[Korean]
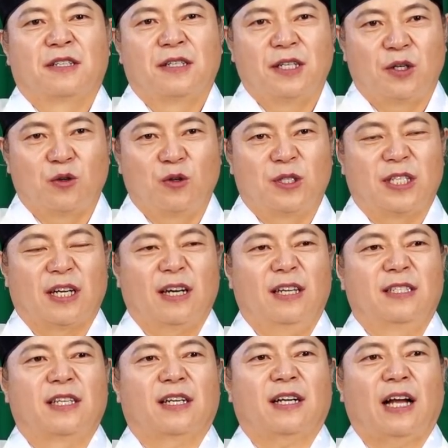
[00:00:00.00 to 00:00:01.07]
그리고 제가
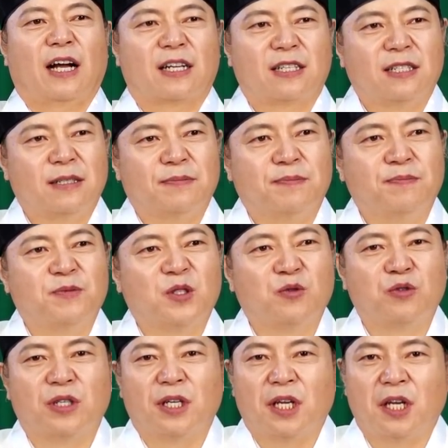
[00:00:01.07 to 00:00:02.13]
이제 가끔
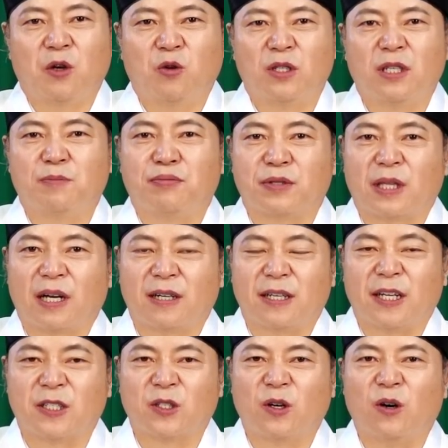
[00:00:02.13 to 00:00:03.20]
우리 회원이
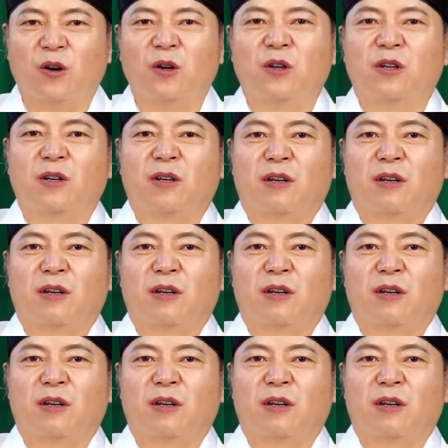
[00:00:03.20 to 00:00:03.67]
부탁을 해서